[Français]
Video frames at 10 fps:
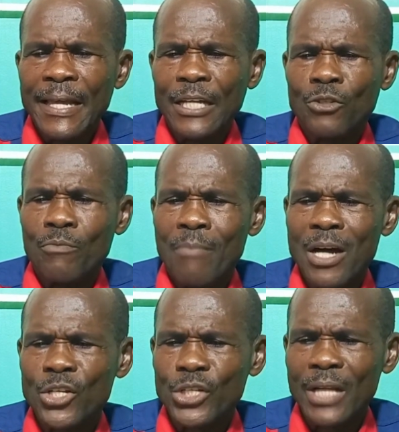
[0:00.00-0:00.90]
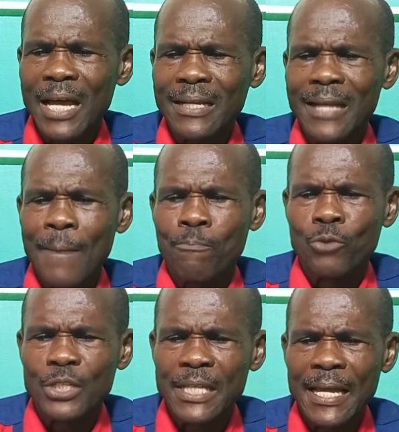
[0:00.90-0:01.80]
et tu mangeras de la
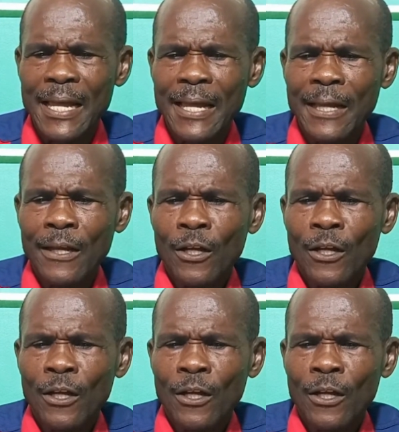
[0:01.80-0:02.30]
poussière